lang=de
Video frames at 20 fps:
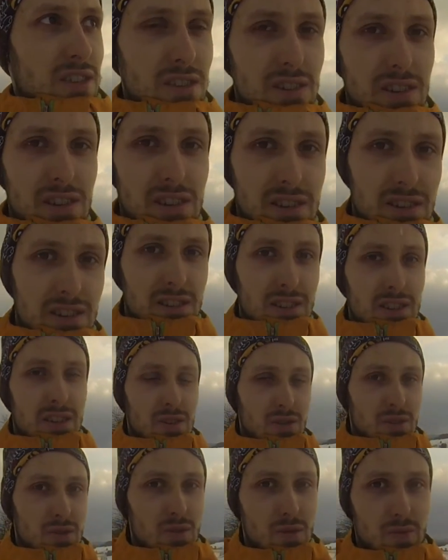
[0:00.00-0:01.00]
hier,
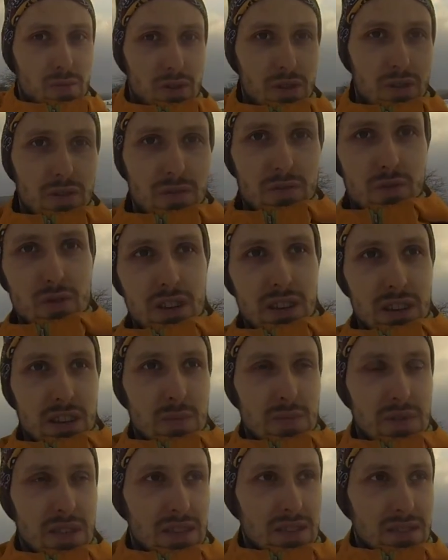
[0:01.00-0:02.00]
hier oben irgendwo. Da
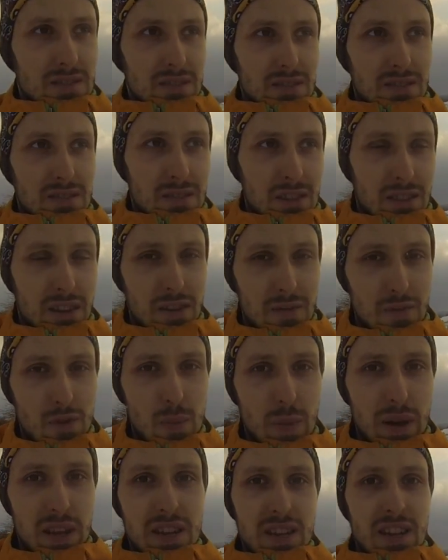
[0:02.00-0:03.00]
gibt es ja diesen
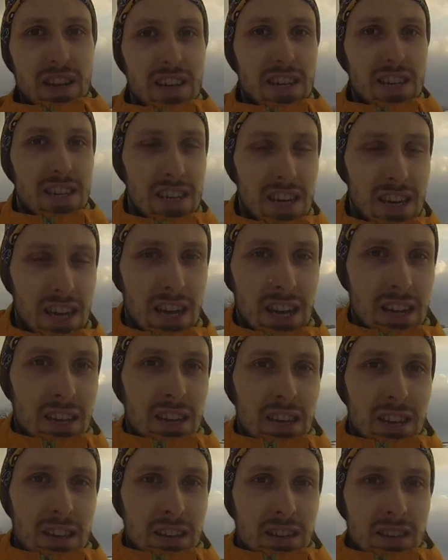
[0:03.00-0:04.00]
Infobutton gleich.
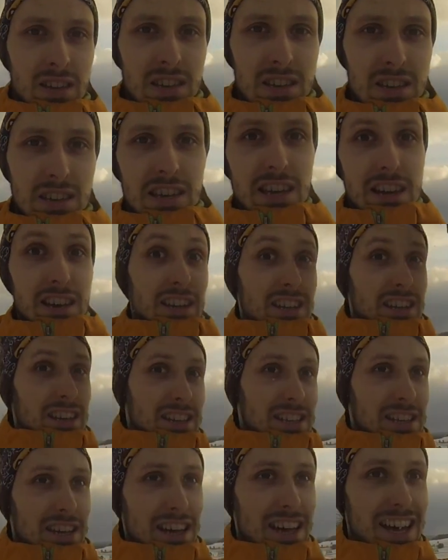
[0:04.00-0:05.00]
Hier, da
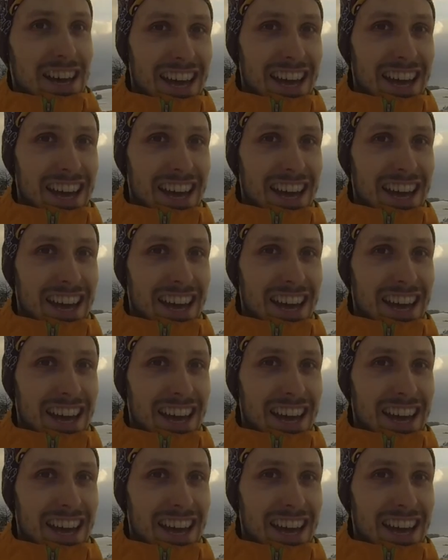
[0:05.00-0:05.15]
ist er.